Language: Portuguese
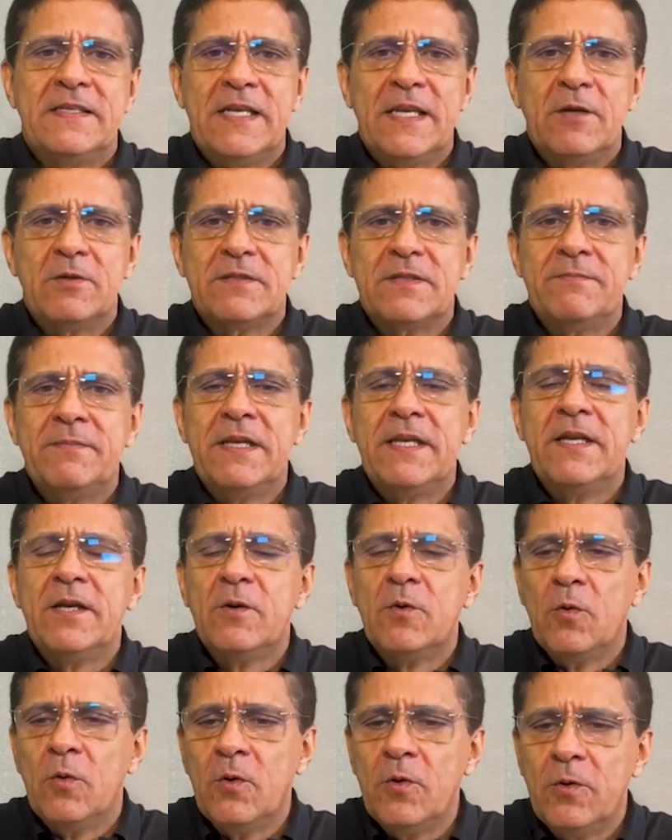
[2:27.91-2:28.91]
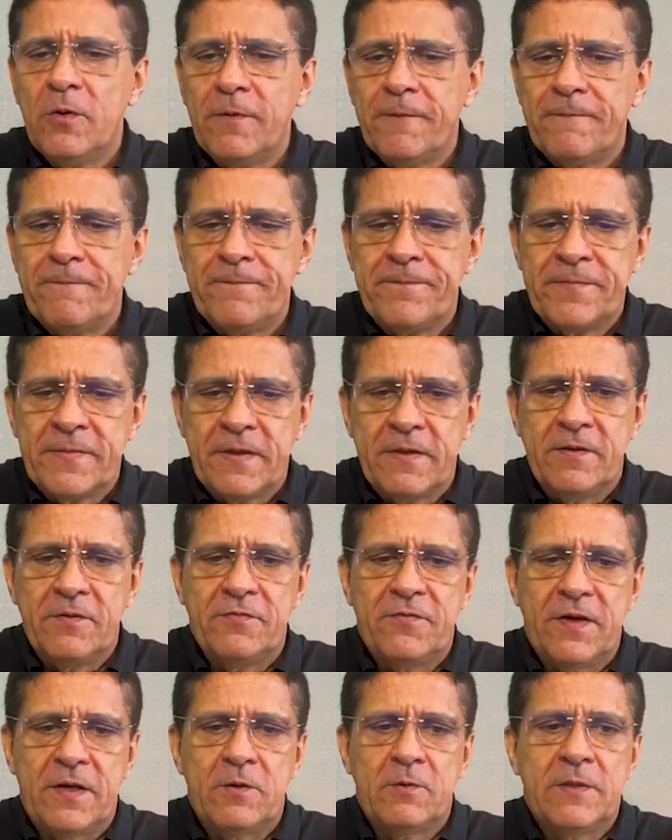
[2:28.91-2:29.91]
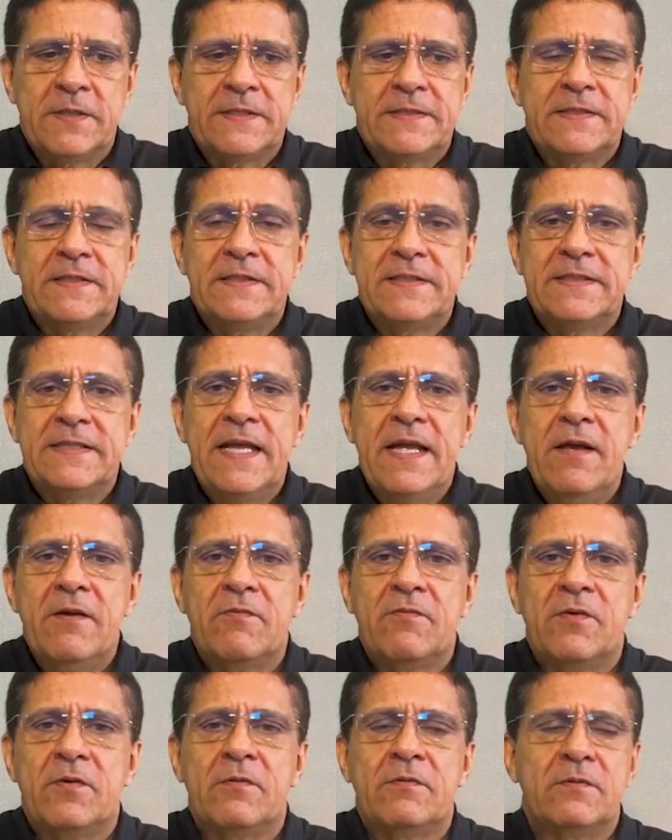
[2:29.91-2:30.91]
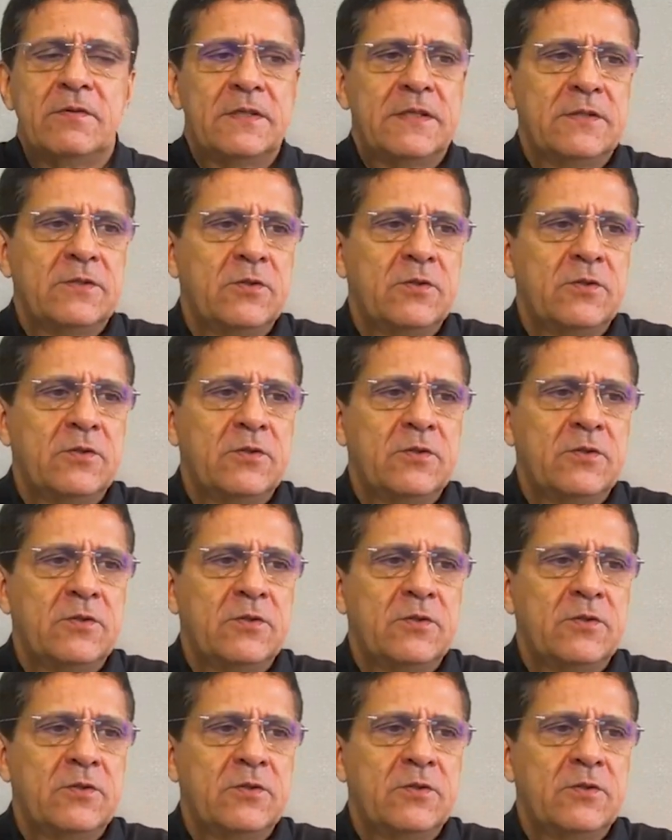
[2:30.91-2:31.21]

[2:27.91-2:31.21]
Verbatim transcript: Edileuza me ligou e falou assim: Estevão,